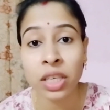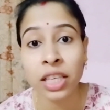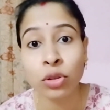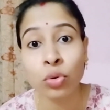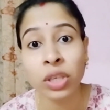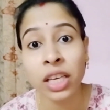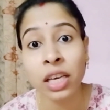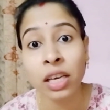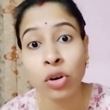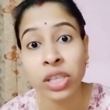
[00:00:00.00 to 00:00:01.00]
কিন্তু কি
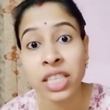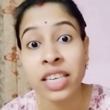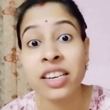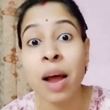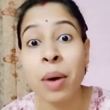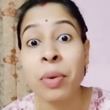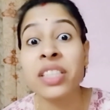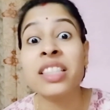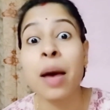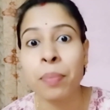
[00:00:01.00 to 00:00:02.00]
হয়েছে ড্রামাবাজ
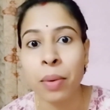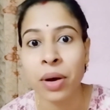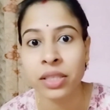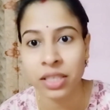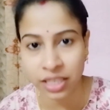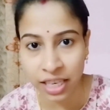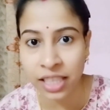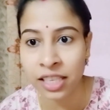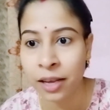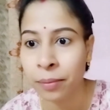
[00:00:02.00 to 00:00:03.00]
ধাপ্পাবাজ ঠিক
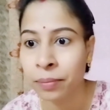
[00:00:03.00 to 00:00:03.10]
আছে